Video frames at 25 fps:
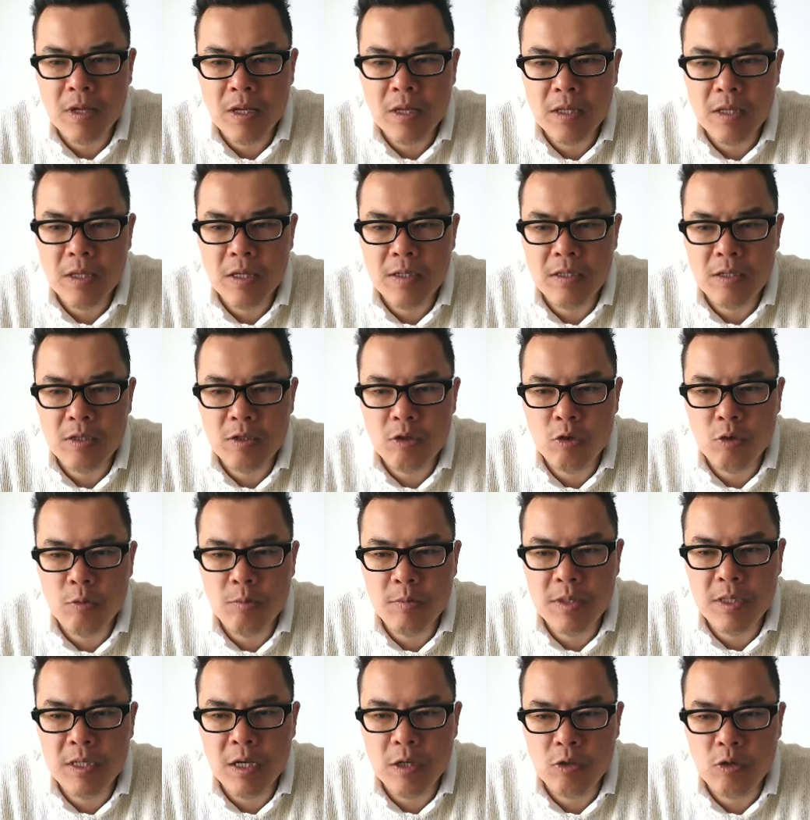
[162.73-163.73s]
那这时候我们
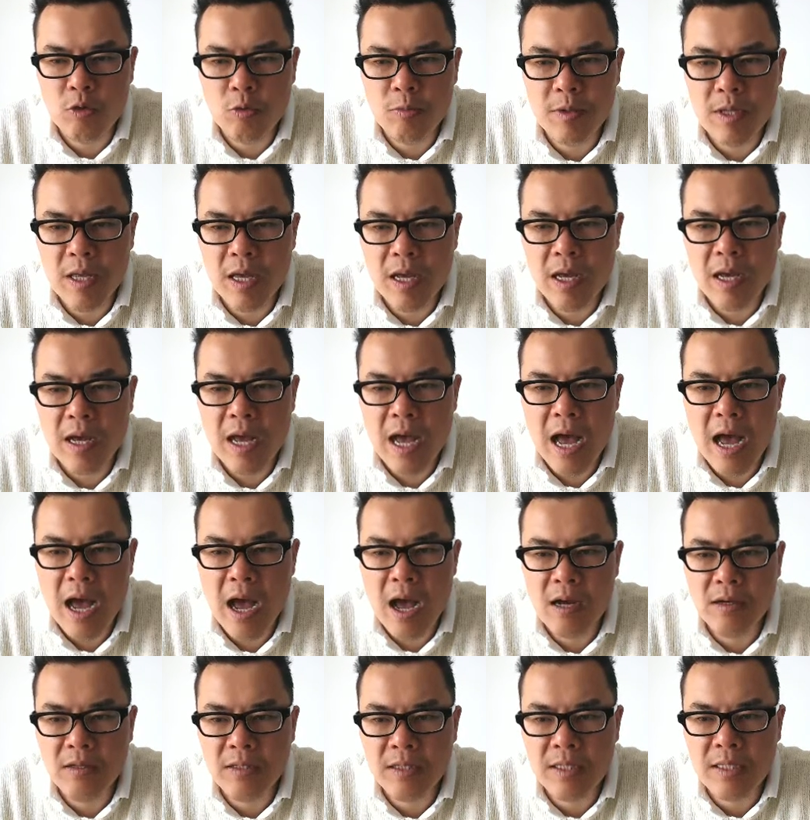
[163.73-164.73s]
找出我们的
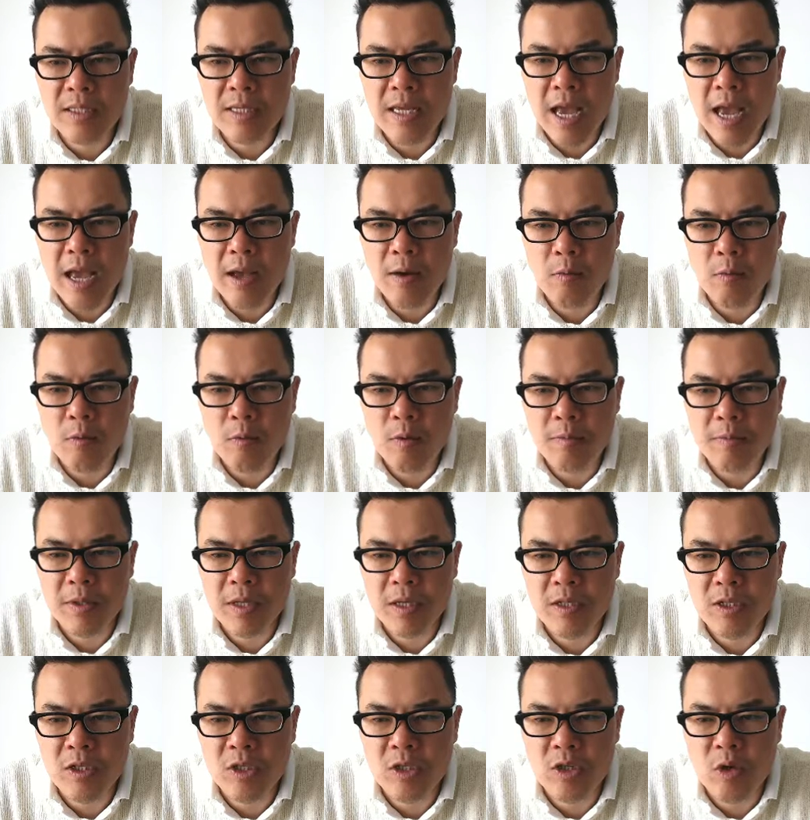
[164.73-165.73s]
onset，我们的
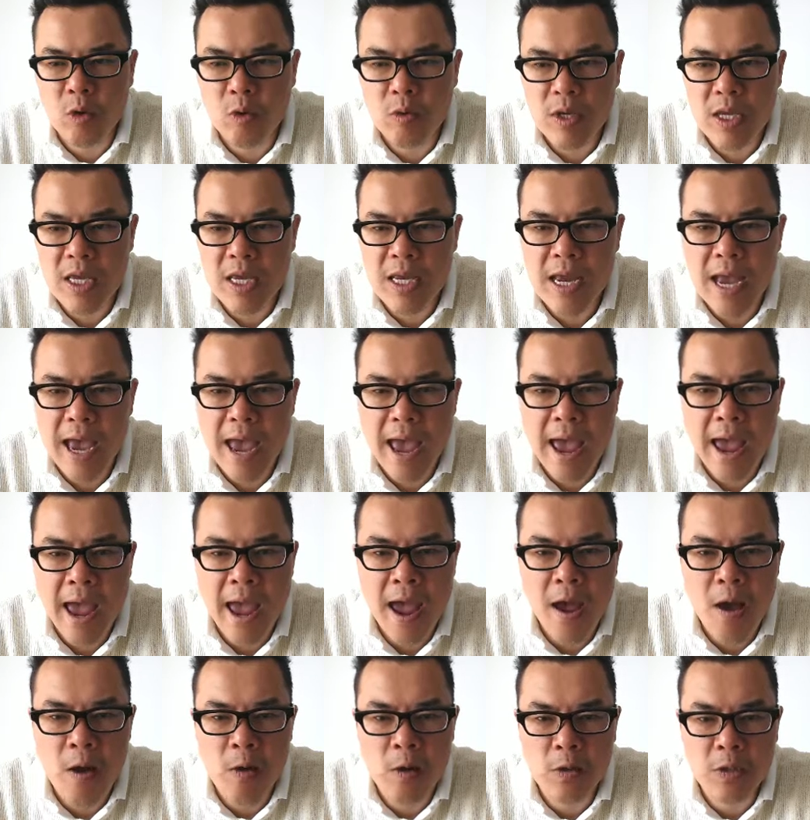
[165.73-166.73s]
首音
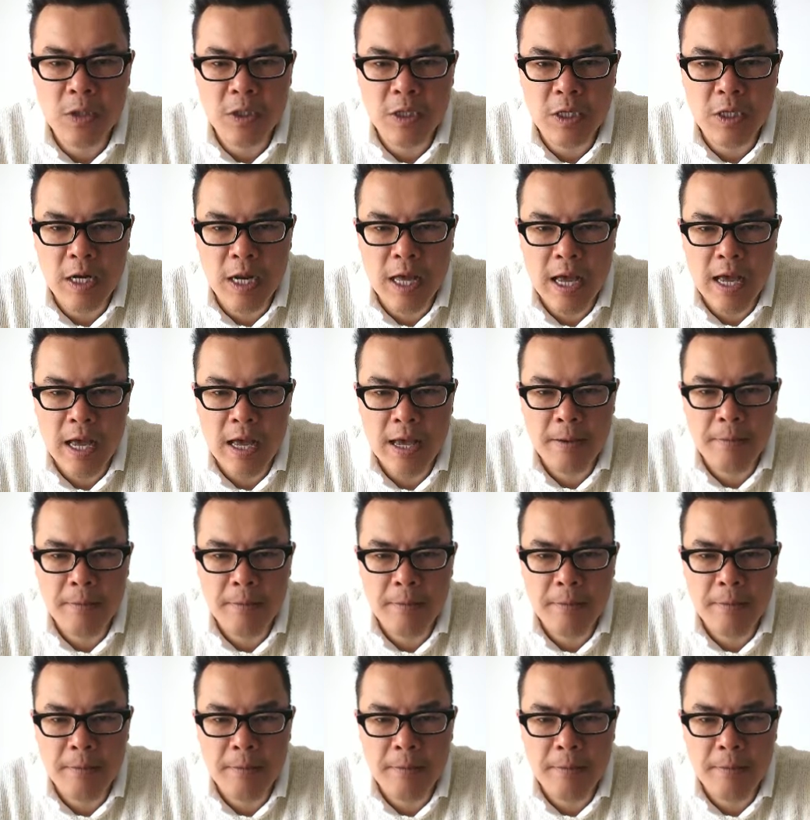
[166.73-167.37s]
L 进来。